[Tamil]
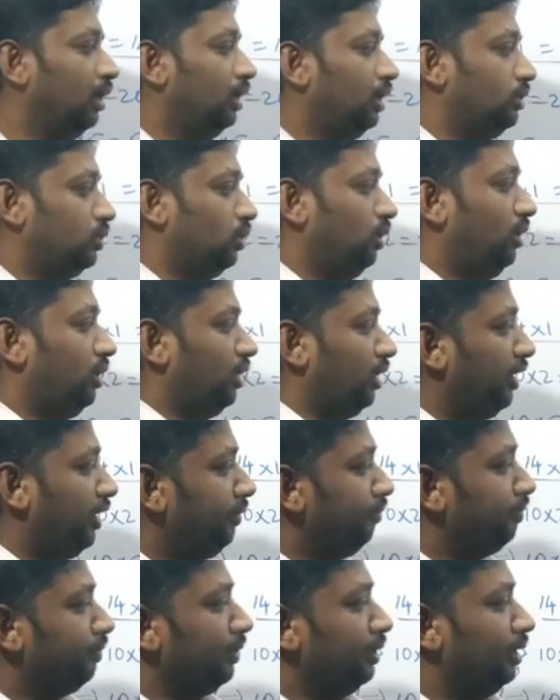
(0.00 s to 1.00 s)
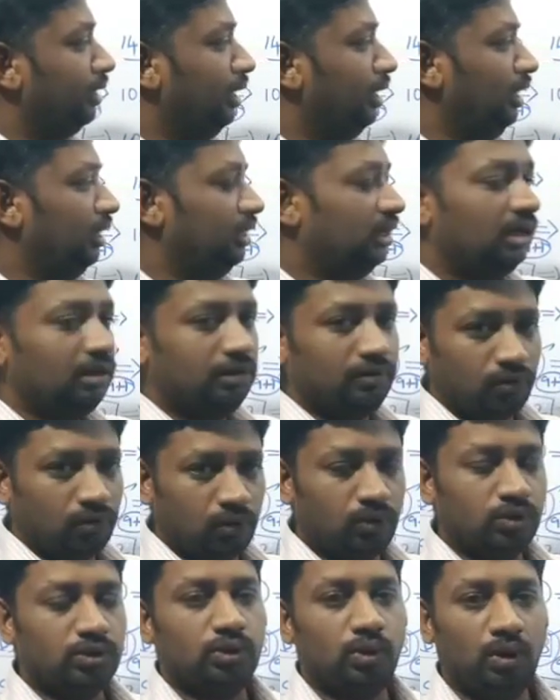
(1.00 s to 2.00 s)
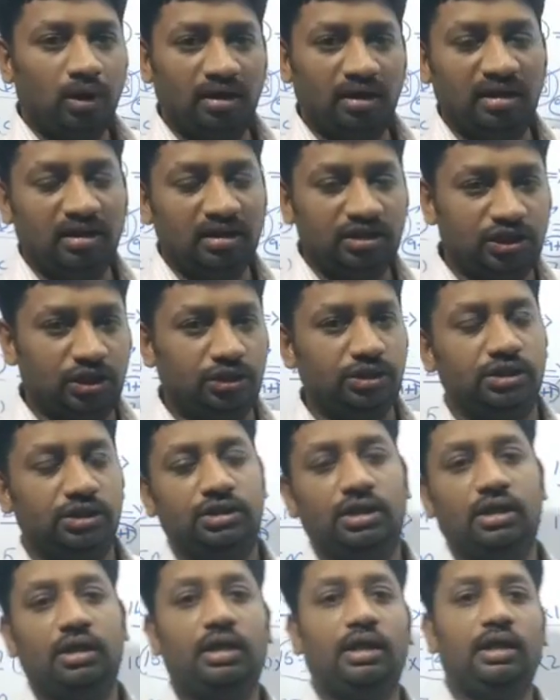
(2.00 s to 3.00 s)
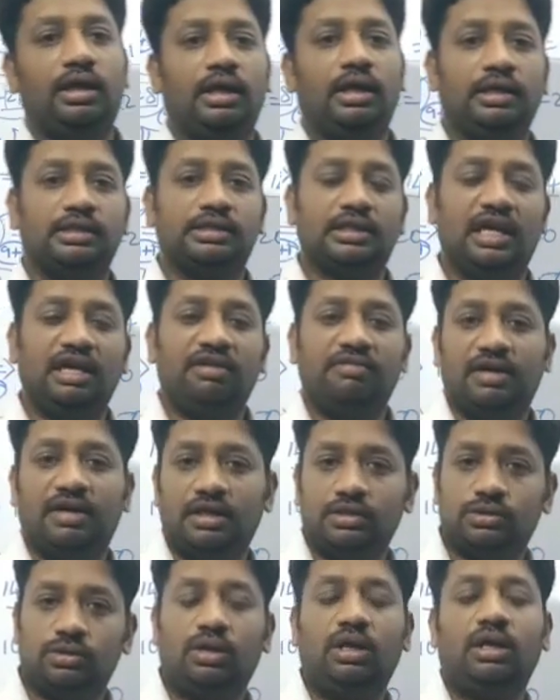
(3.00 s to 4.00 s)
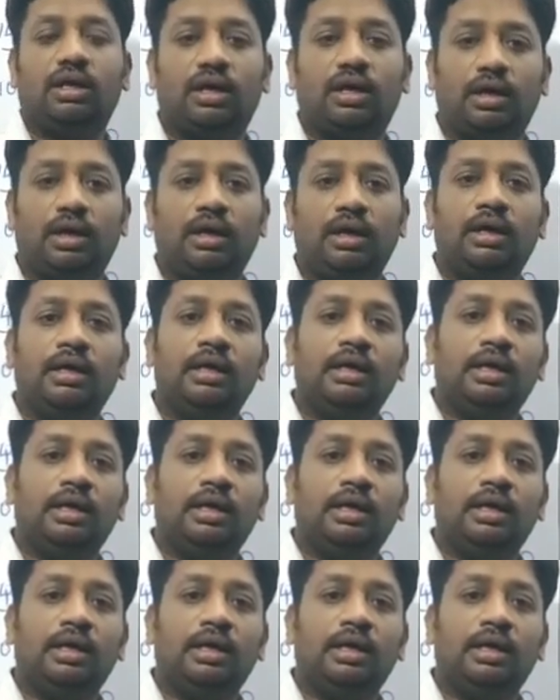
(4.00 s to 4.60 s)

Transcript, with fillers: நான் சொல்லிகிட்ருக்கேன் இல்லை ஏதாவது உங்கள் ஸ்கூலில் ஏதாவது சேஞ்சஸ் இருக்குது எங்கள் சார் வேறு சொல்லியிருக்காங்க